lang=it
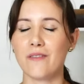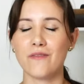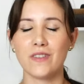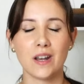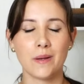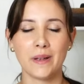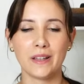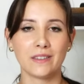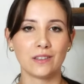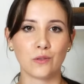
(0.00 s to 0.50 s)

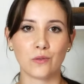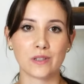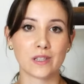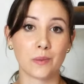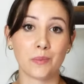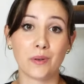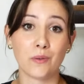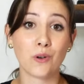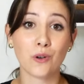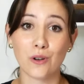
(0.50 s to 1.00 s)
veramente non
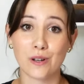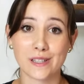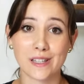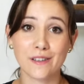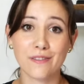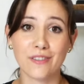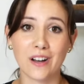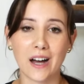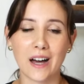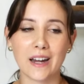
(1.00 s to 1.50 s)
sapevo cosa
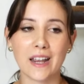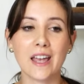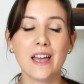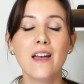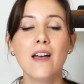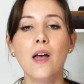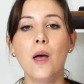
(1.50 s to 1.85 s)
fare,